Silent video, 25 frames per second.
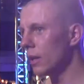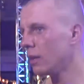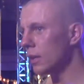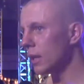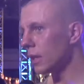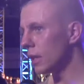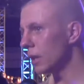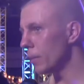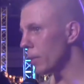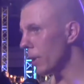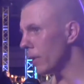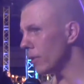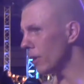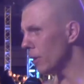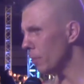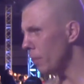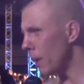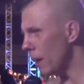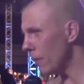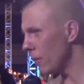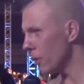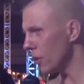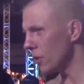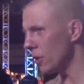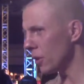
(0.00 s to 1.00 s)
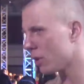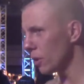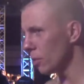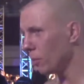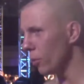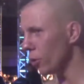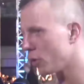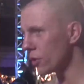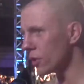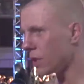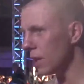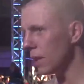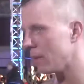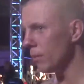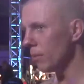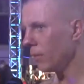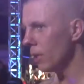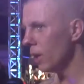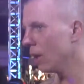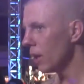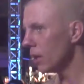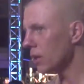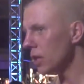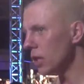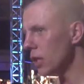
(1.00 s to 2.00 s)
Tak naprawdę bawię się tym boksem.
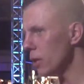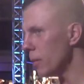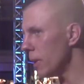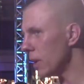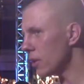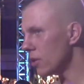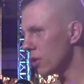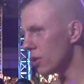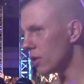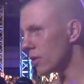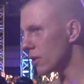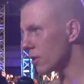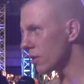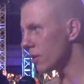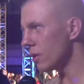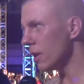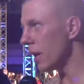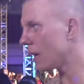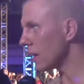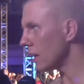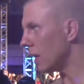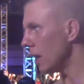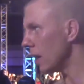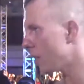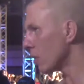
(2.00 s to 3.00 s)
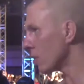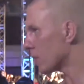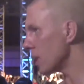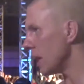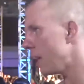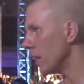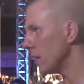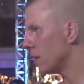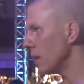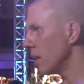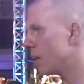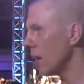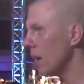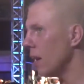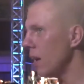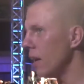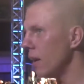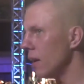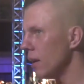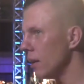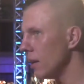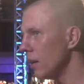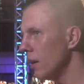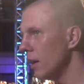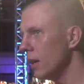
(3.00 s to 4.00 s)
Chcę zobaczyć, jak daleko zajdę.
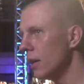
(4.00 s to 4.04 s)
Ja